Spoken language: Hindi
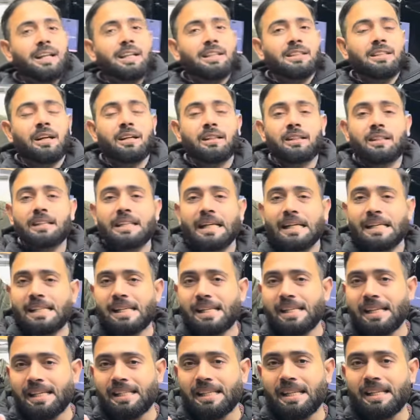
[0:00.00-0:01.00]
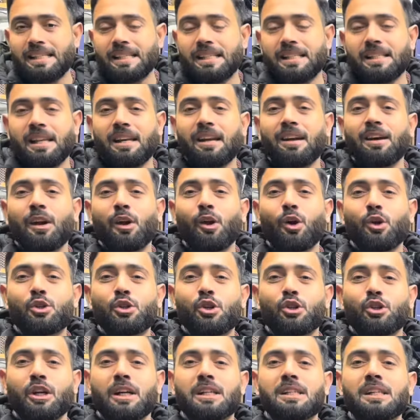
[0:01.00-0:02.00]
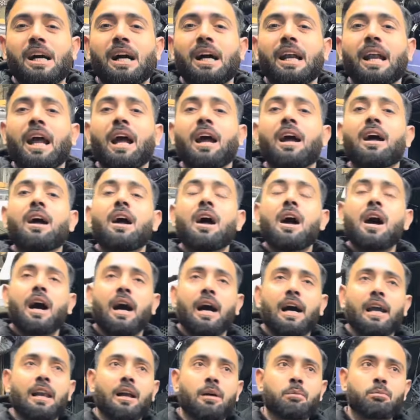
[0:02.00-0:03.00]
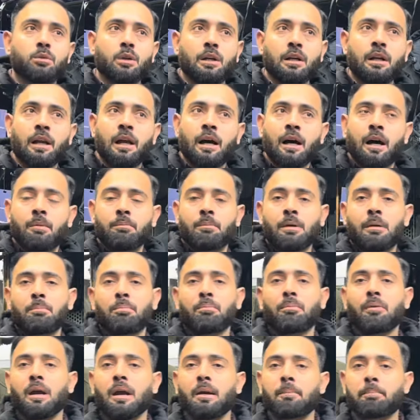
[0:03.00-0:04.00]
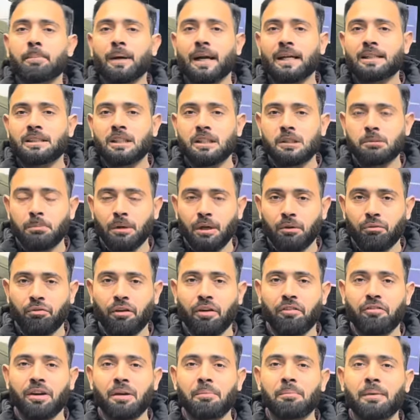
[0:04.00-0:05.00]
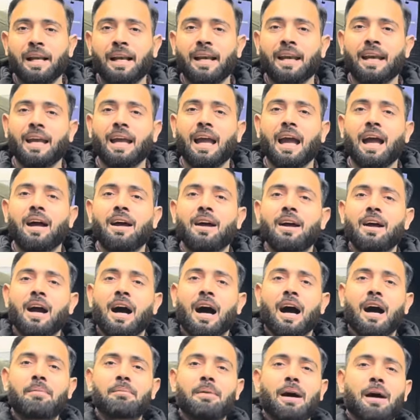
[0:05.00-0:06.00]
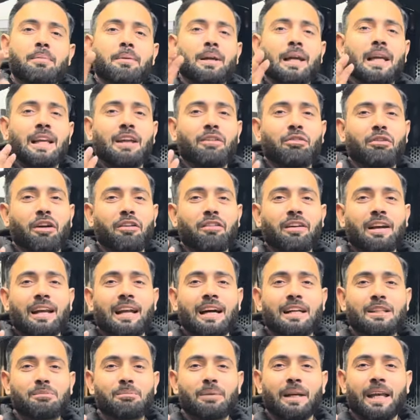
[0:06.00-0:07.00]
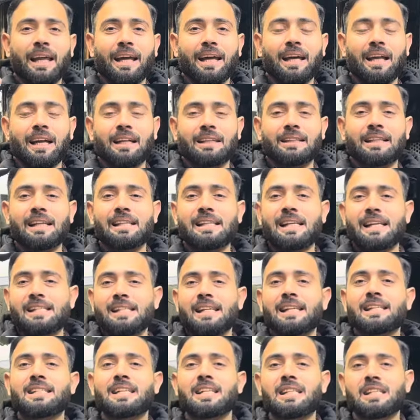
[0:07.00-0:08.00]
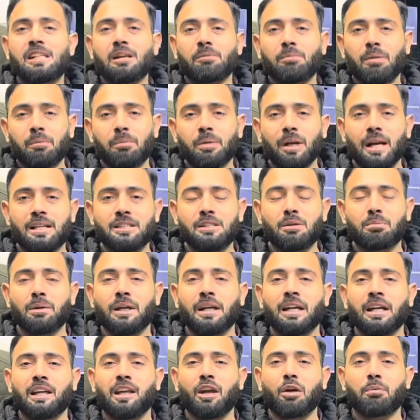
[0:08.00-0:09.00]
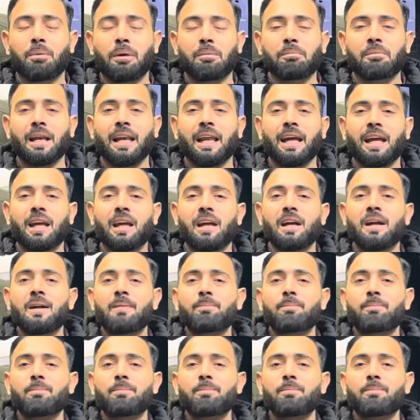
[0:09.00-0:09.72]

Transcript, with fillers: के साथ जैसे जैसे सीजन क्लोज होता जा रहा है अलहमदुल्ला हमें प्राइजेस में फेवर मिल रही है हम आपके लिए फेवर लाजमी लेकर आते हैं जैसे चीज हमें मुनासिब रेट के ऊपर मिलेगी